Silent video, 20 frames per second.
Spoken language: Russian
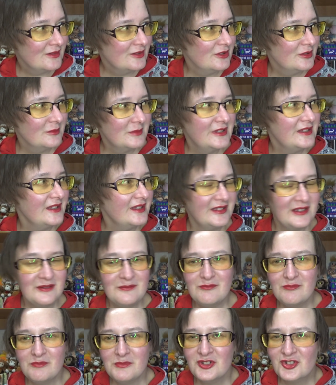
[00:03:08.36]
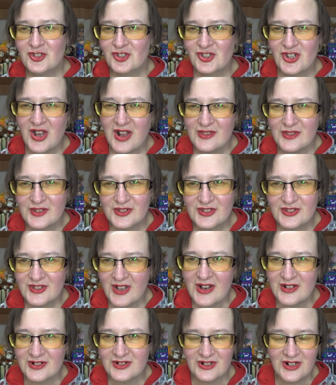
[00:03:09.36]
У меня там
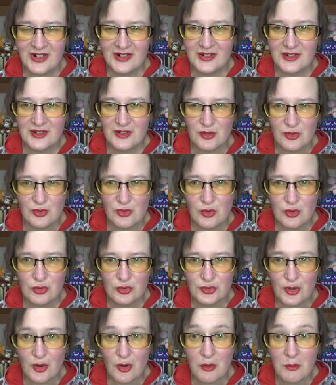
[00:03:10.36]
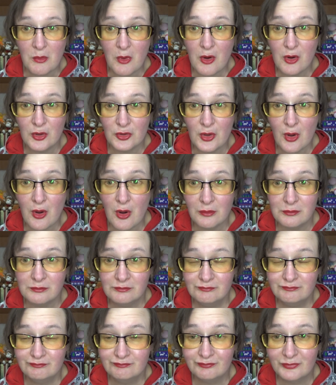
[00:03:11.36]
безжалостно орали Кодомоно.
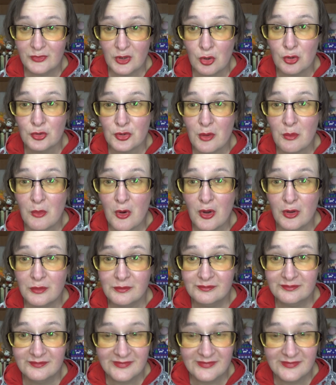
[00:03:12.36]
Кодомо.